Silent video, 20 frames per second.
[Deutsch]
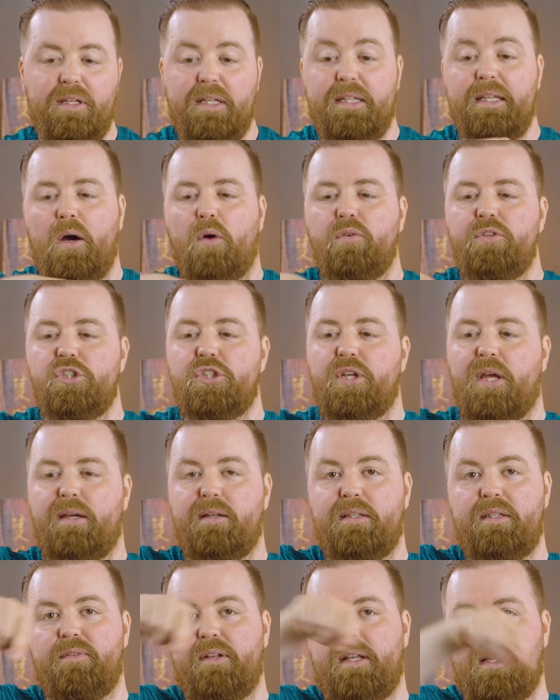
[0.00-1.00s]
Genau die Strecke,
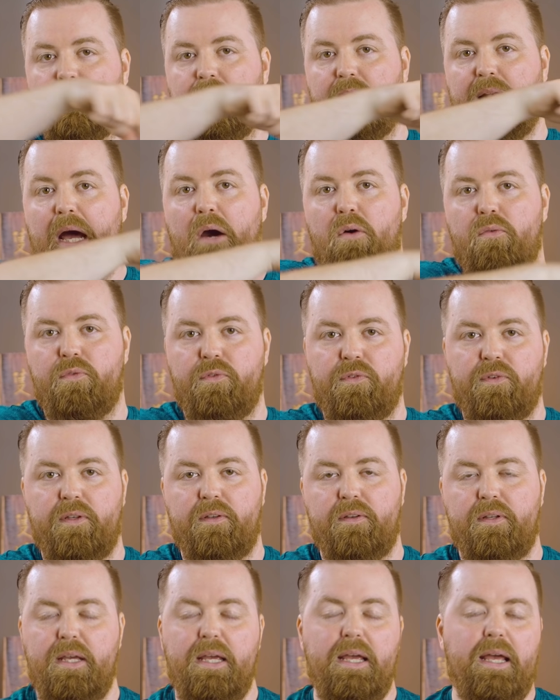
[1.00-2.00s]
die wir dann gelaufen
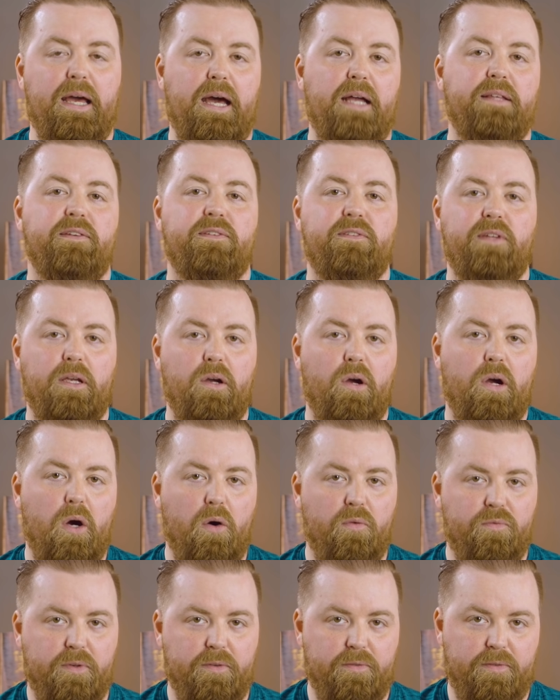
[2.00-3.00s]
sind, hat das Ding auch
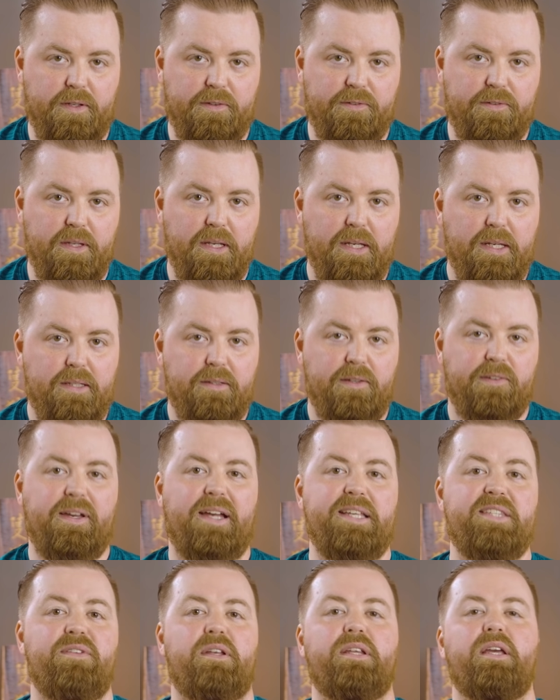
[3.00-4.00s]
aufgefasst. Das
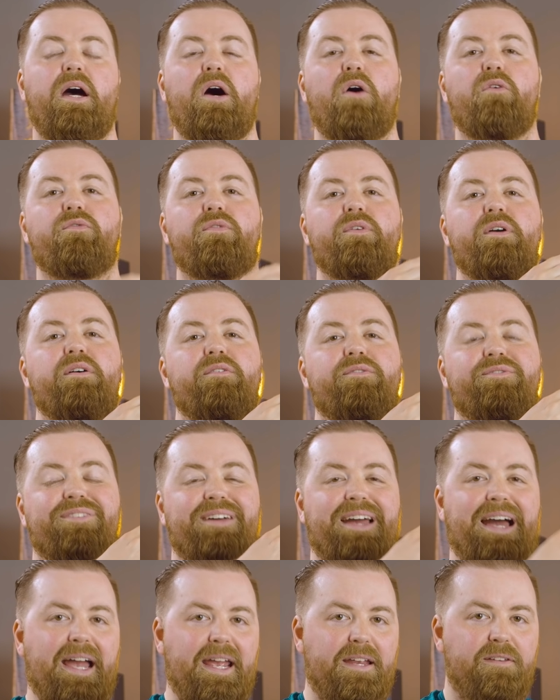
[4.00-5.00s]
heißt, wenn ihr auf
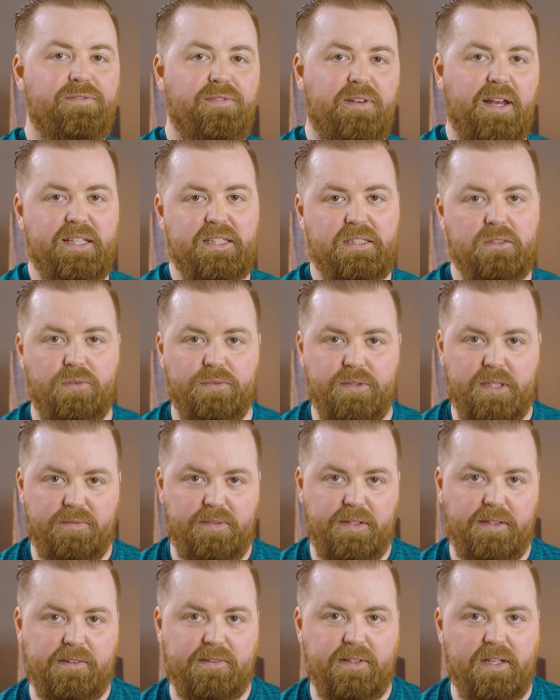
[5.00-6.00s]
freien Flächen
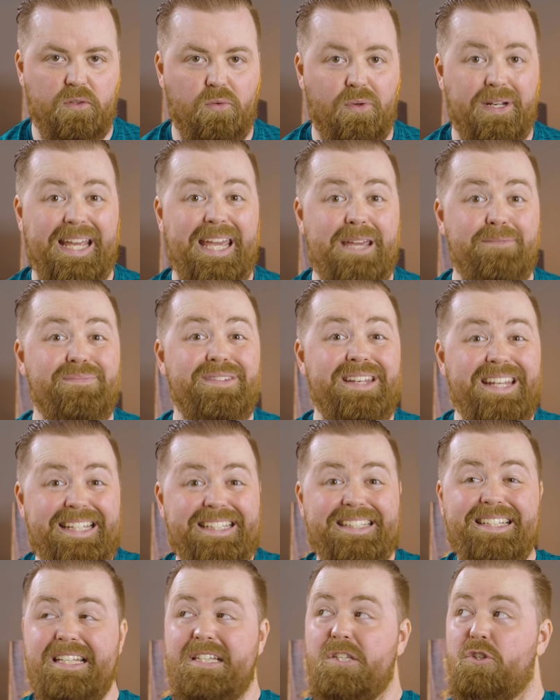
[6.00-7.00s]
unterwegs seid oder eben
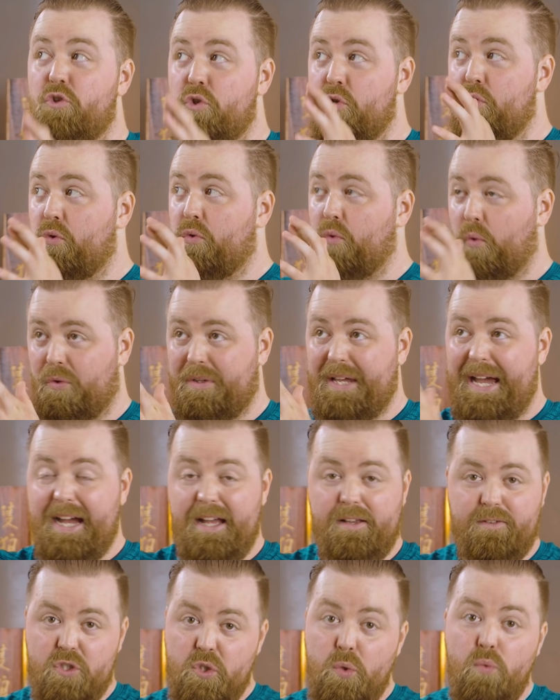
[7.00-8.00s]
nicht in
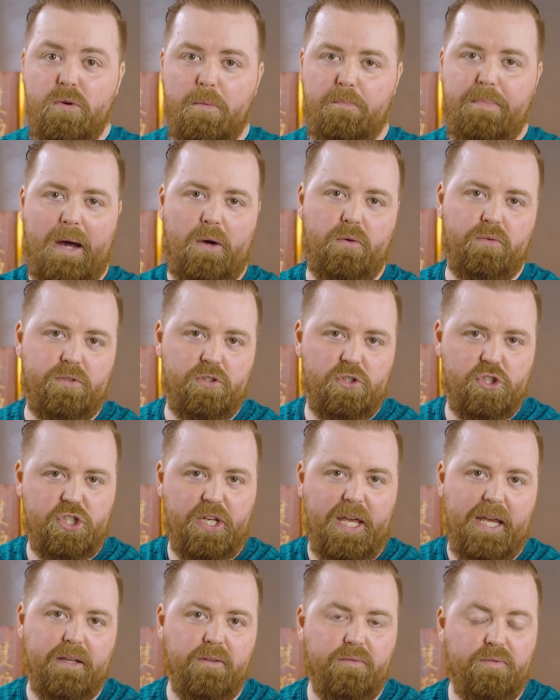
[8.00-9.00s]
total zugebauten
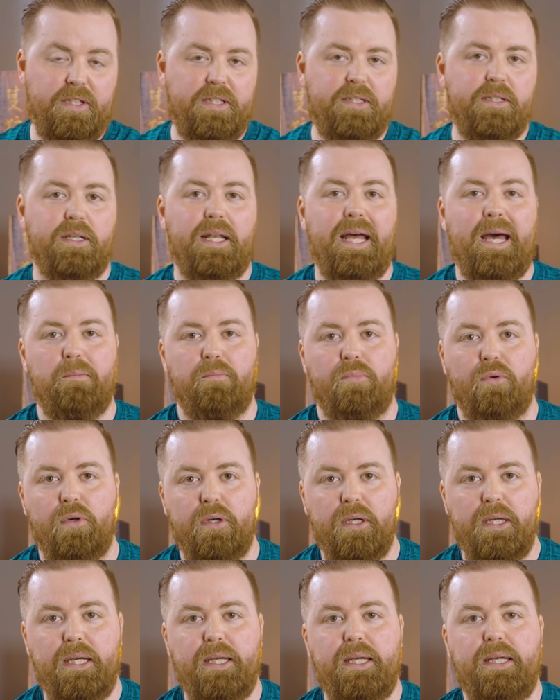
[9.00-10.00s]
Strecken wie hier in Hamburg,
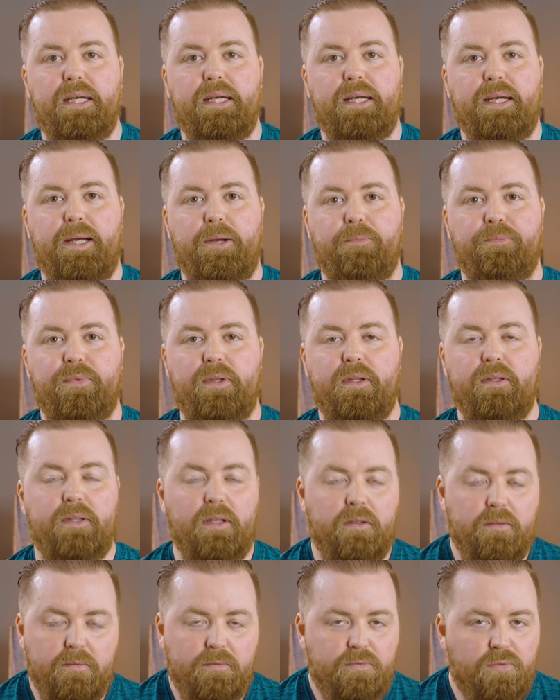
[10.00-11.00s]
ähm,
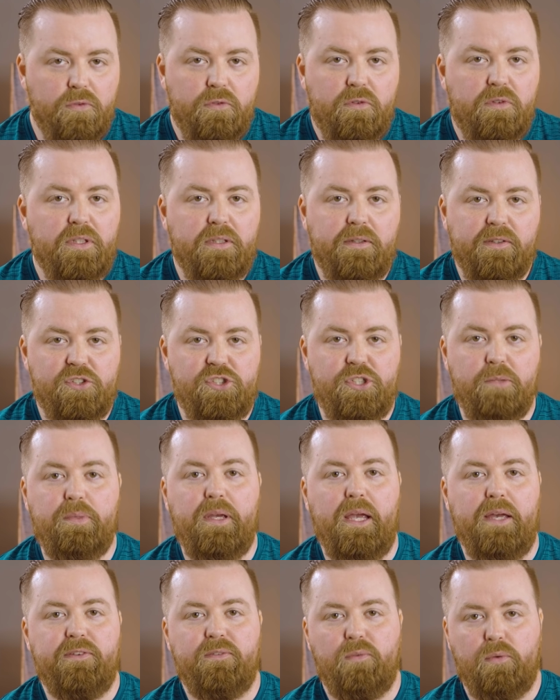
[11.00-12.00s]
dann funktioniert das
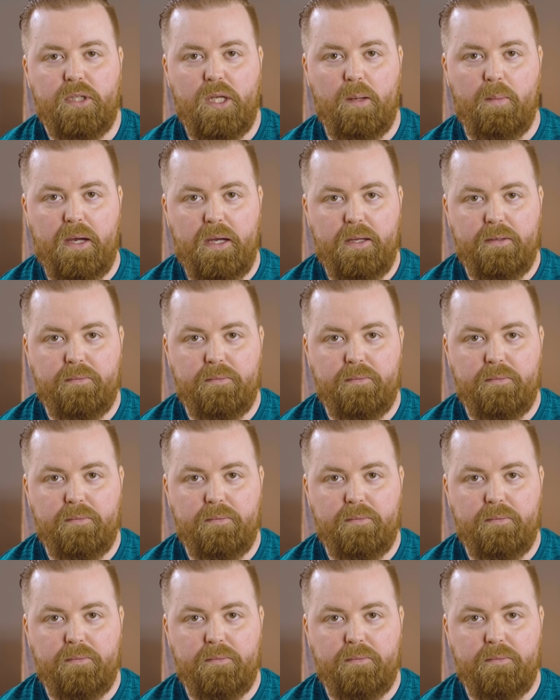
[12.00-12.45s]
GPS wunderbar.